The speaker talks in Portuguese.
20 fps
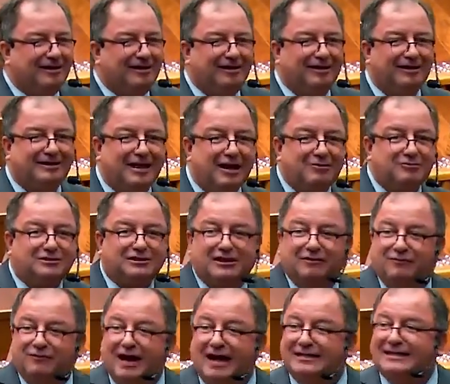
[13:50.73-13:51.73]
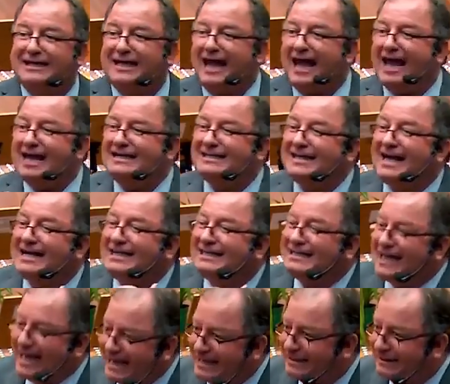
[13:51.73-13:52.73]
E tem uns que fazem
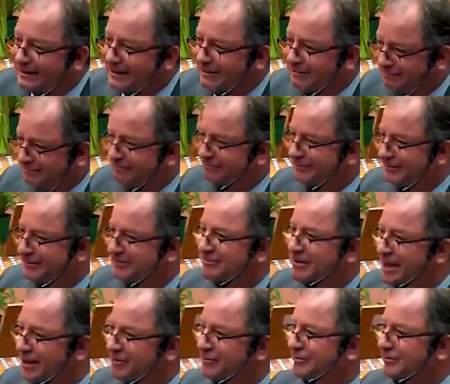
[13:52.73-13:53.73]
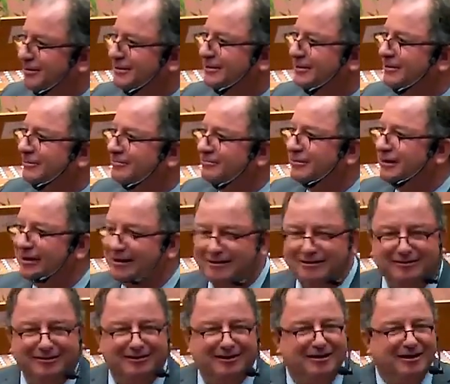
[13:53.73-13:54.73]
exegese de e-mail, assim,
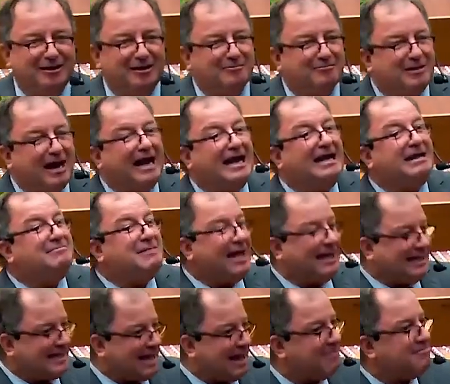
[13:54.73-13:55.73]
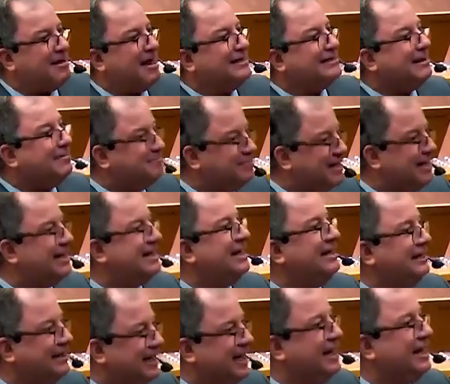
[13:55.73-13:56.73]
para alimentar mais a briga, a
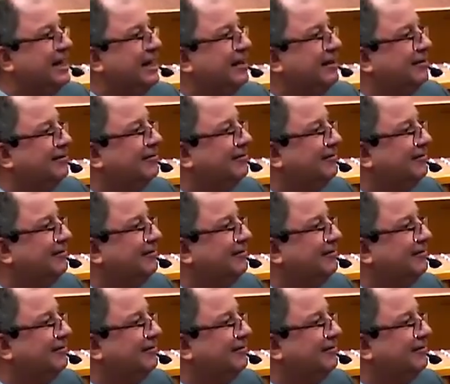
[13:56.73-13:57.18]
intriga.